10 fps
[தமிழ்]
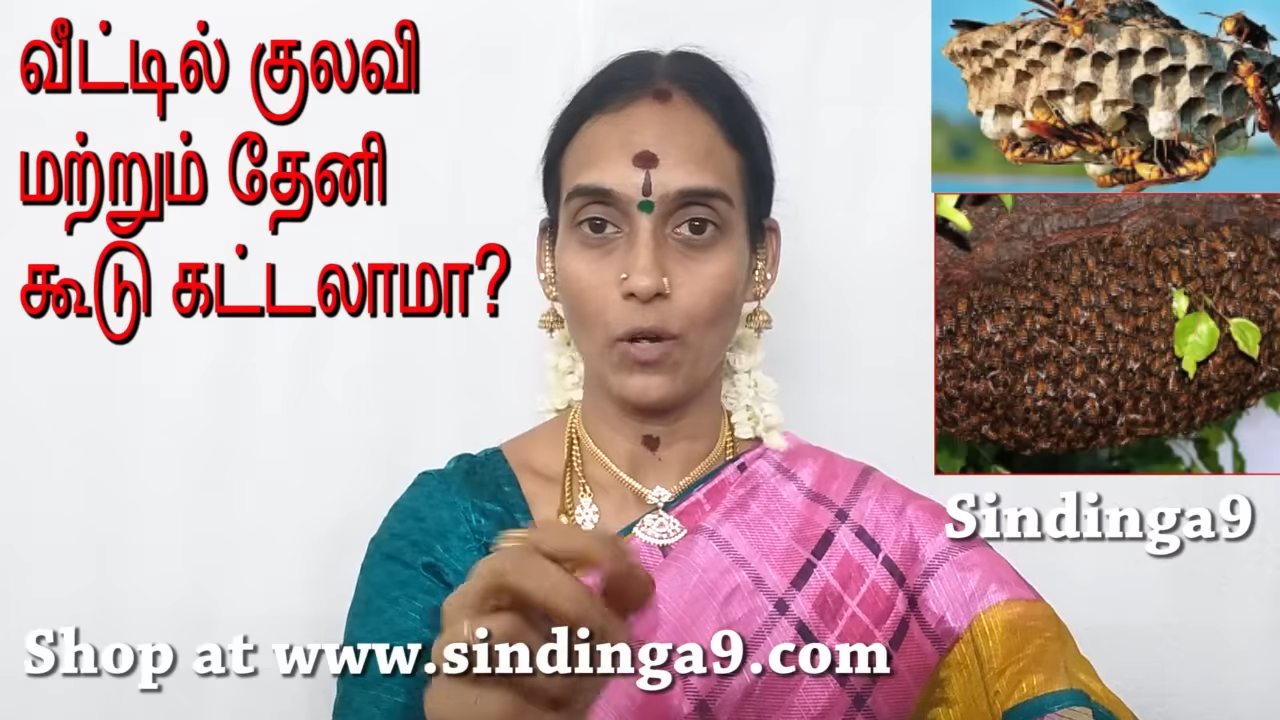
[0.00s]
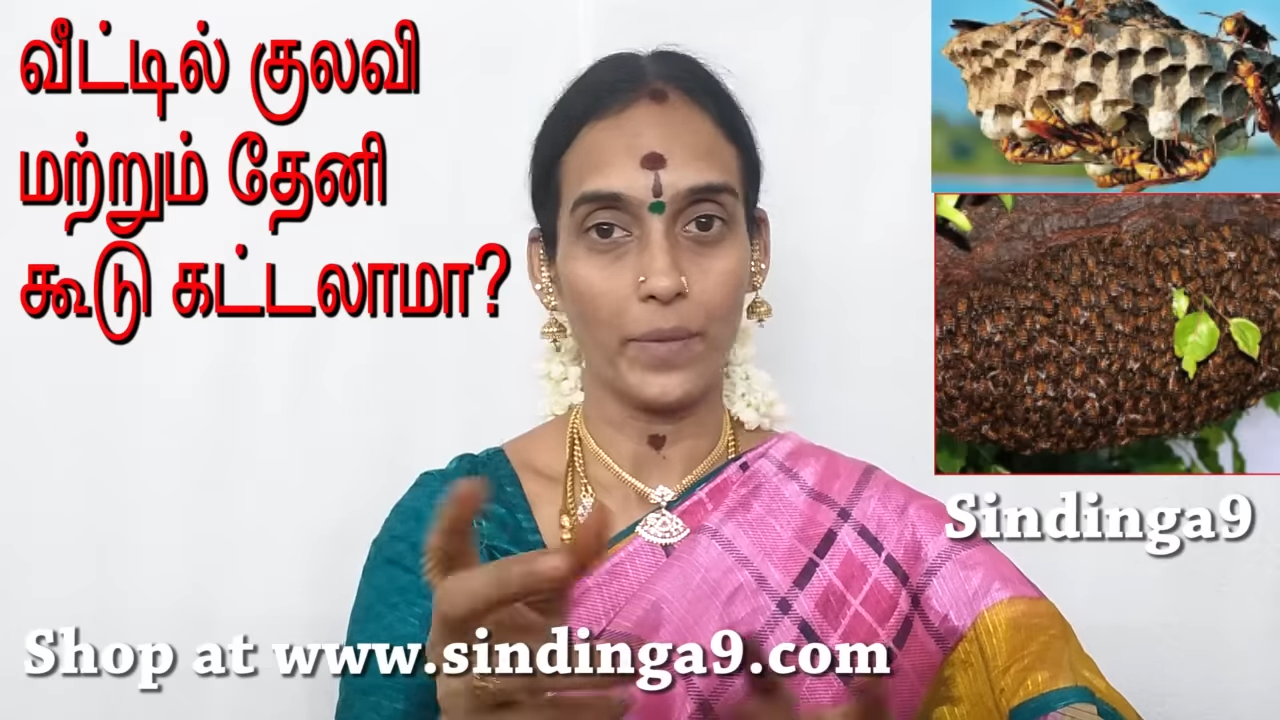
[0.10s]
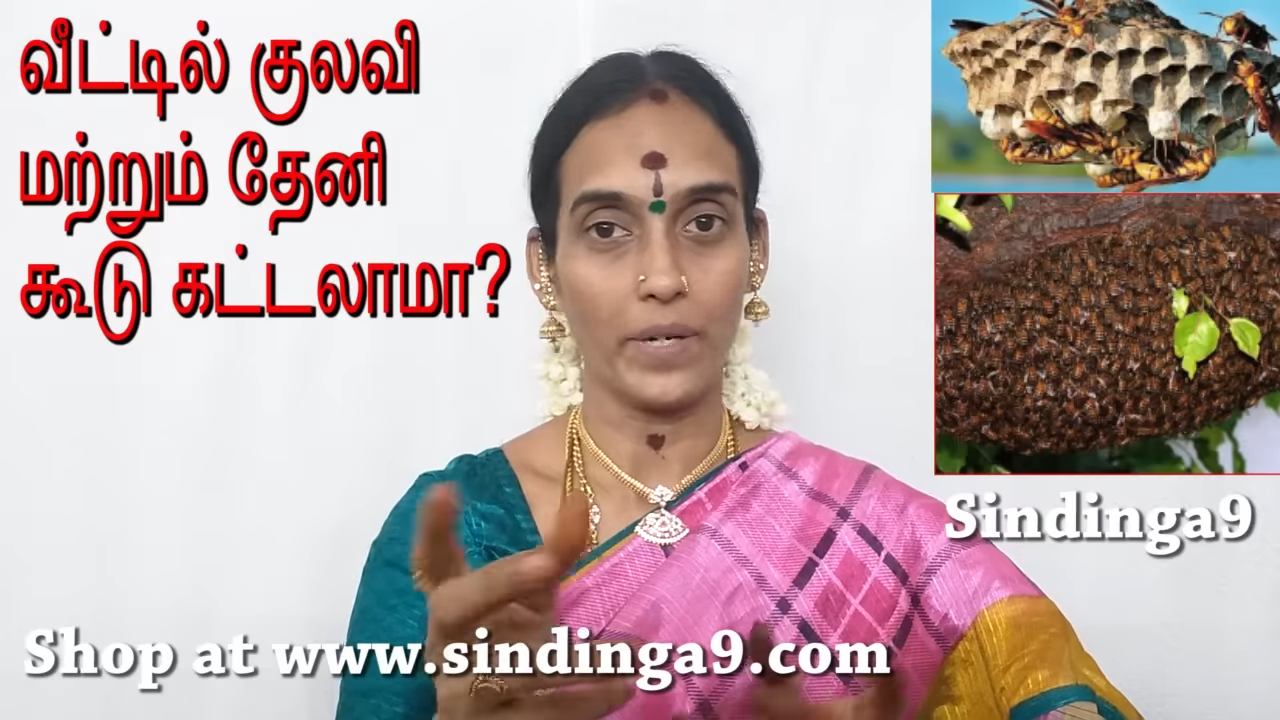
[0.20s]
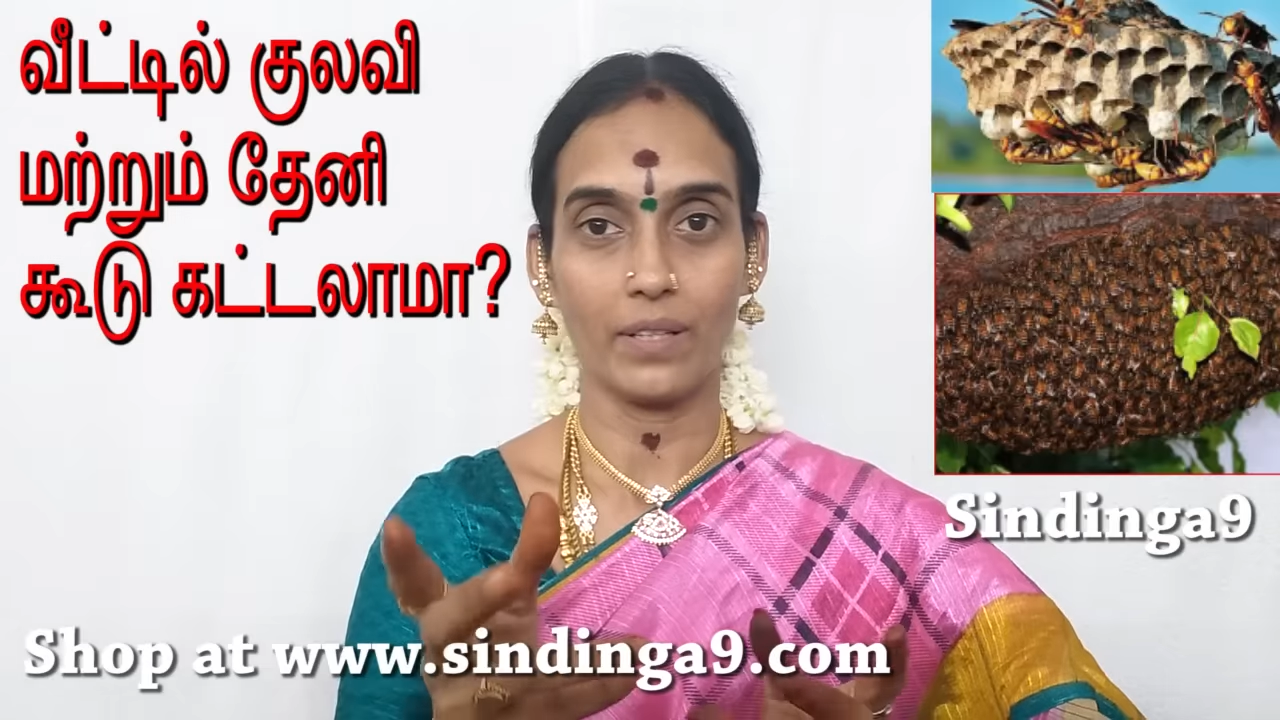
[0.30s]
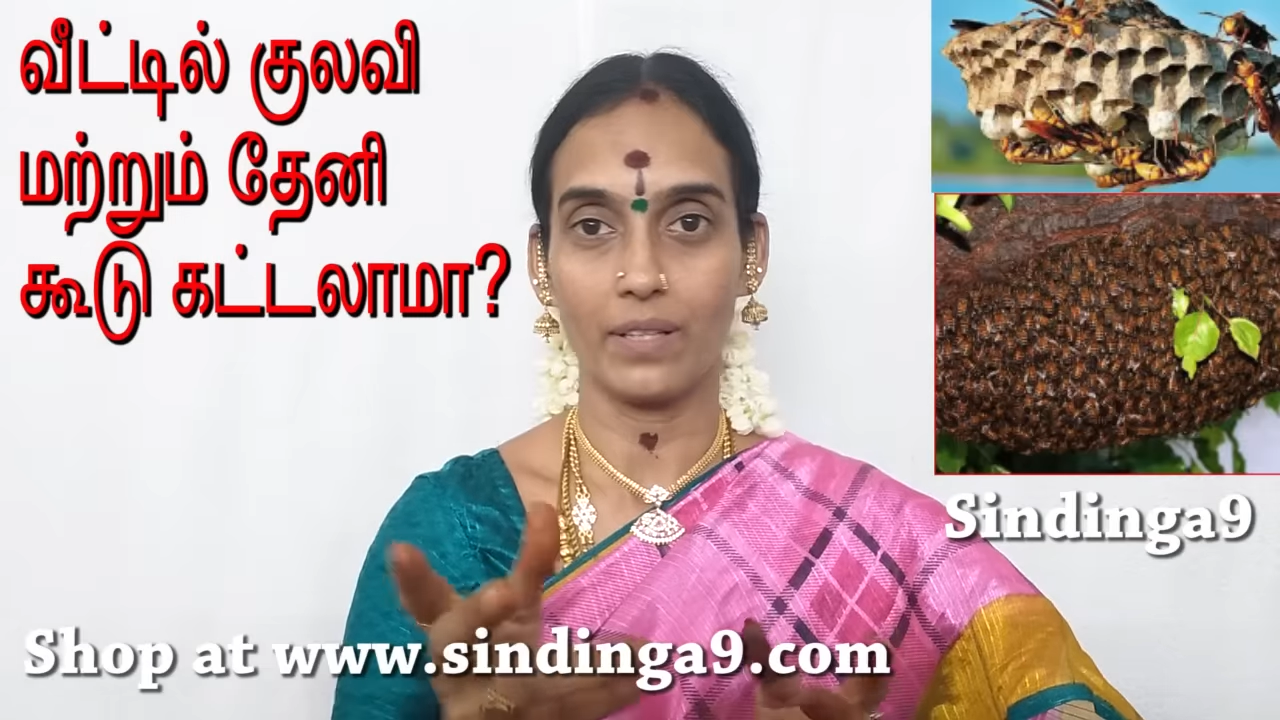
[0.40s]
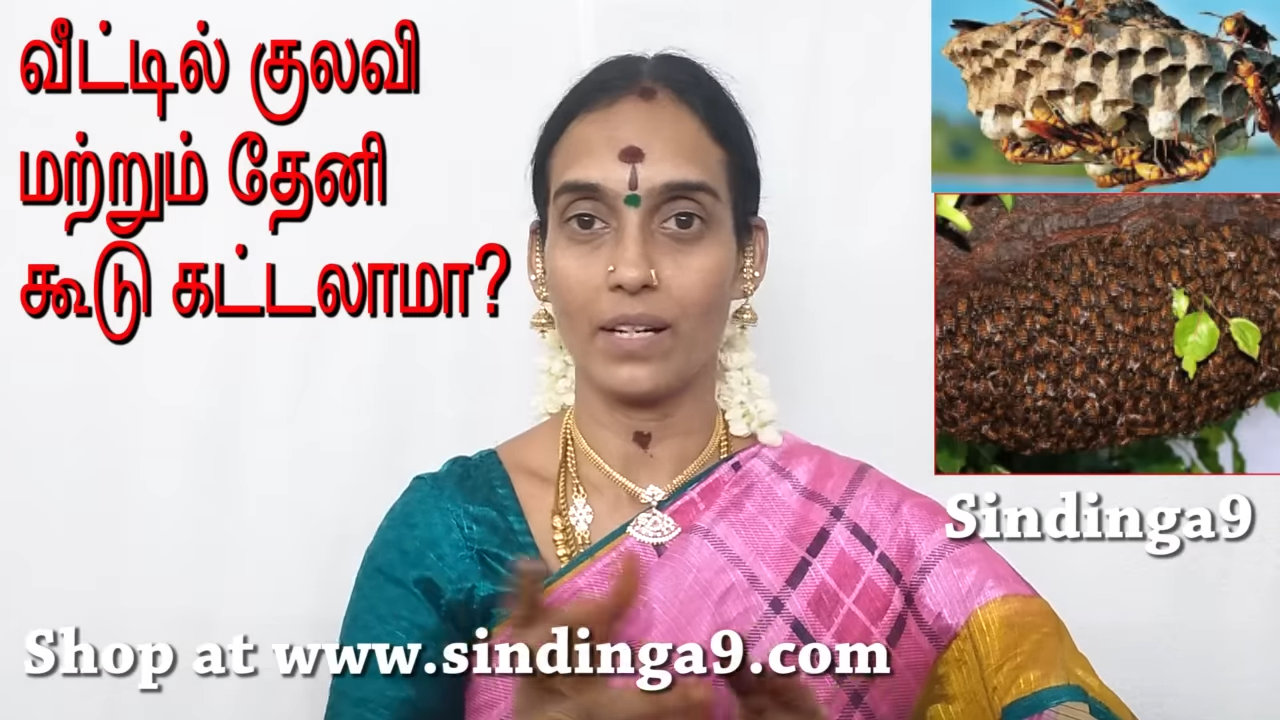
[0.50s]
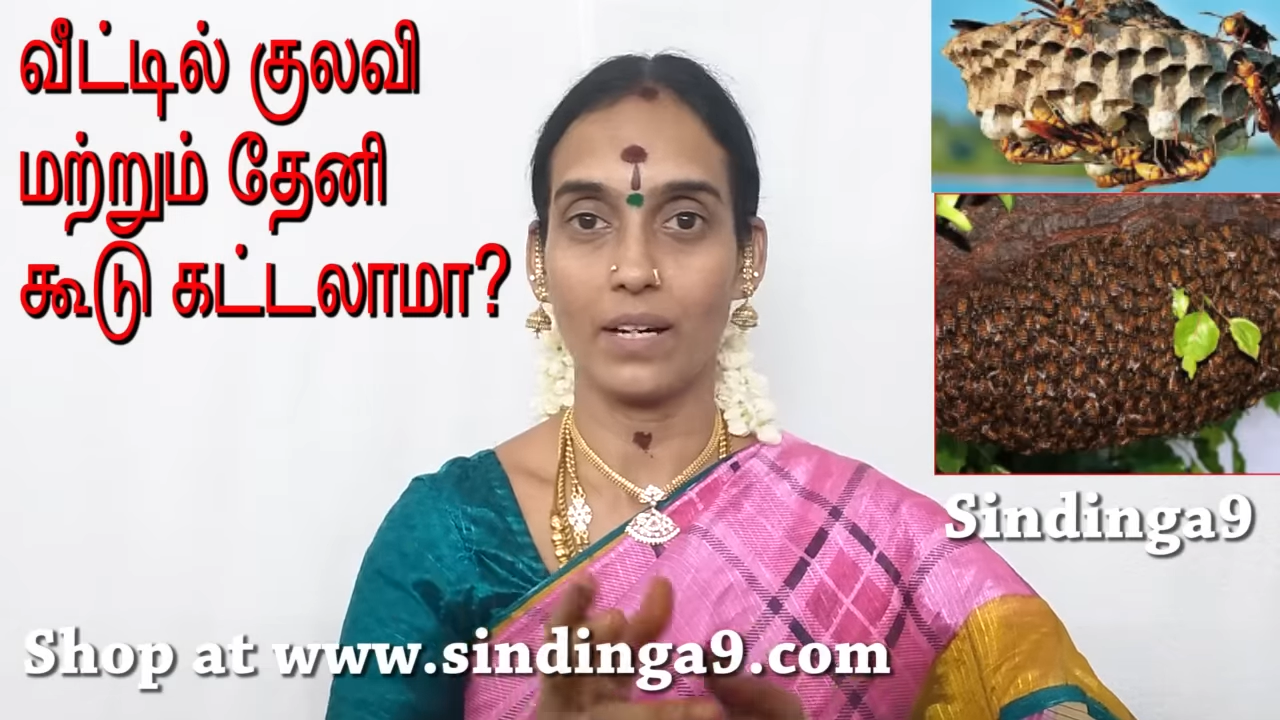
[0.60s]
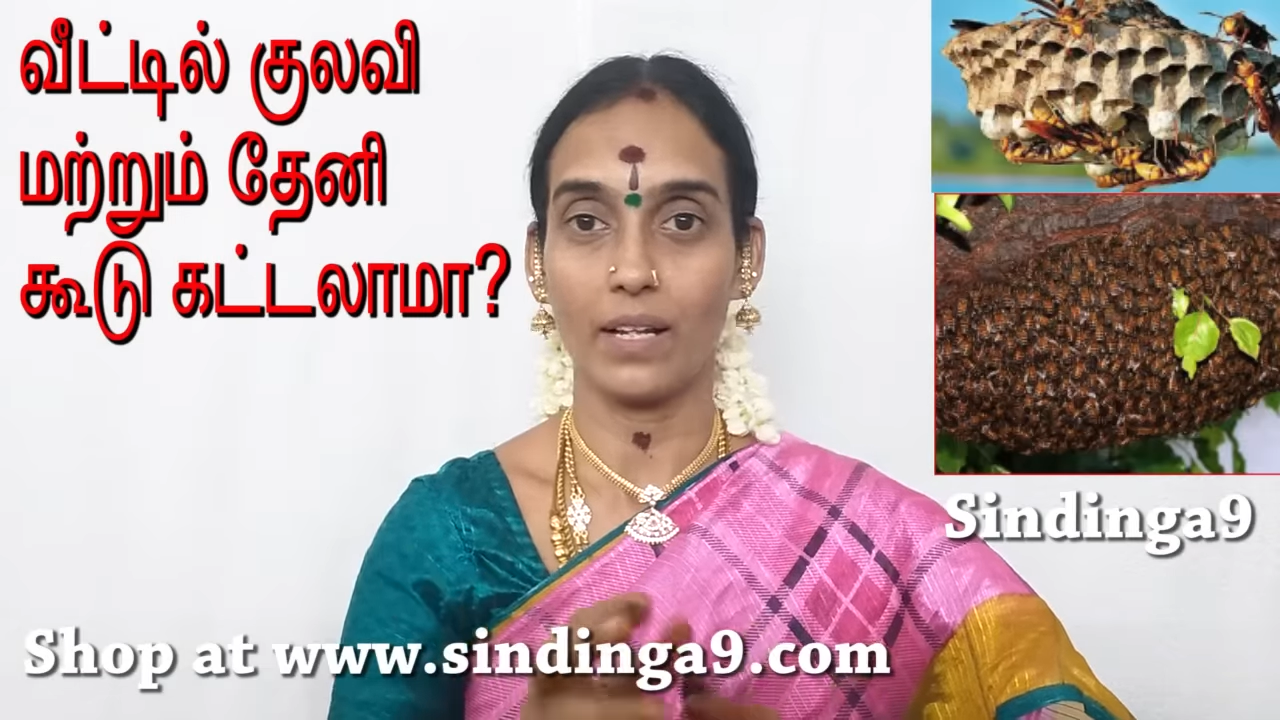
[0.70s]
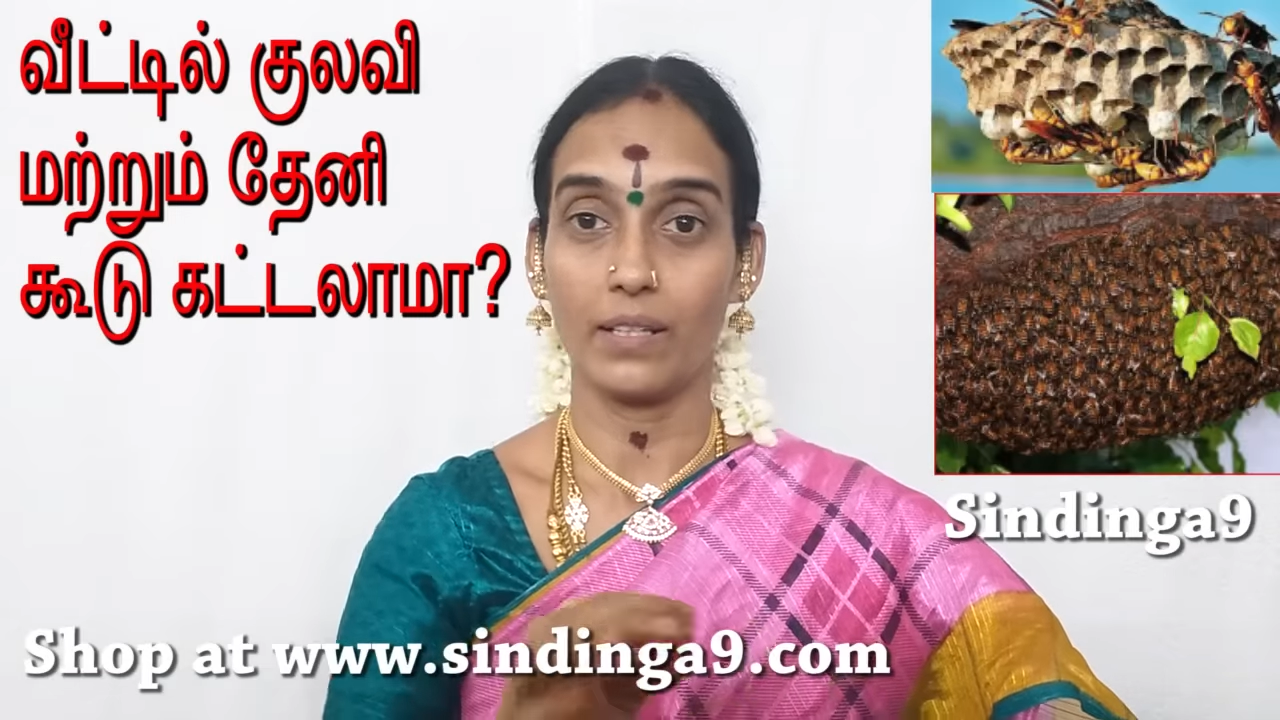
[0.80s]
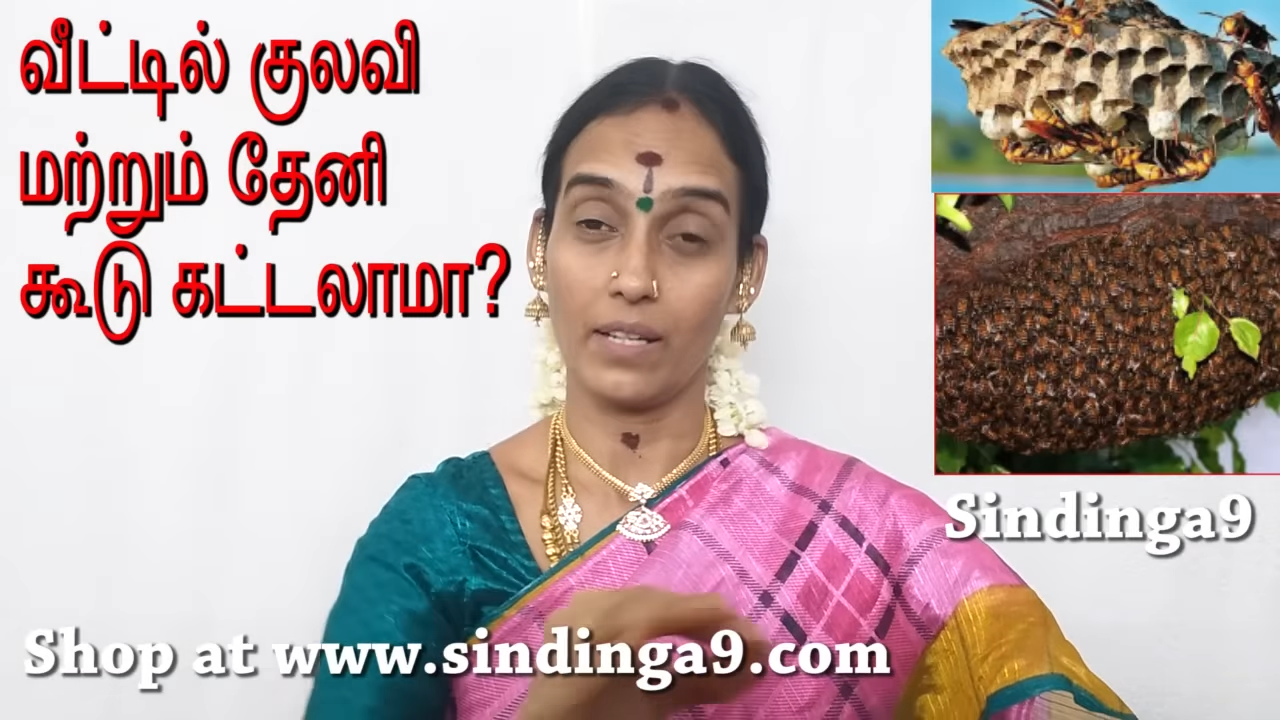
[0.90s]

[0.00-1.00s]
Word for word: அப்படின்றதெல்லாம் கிடையாது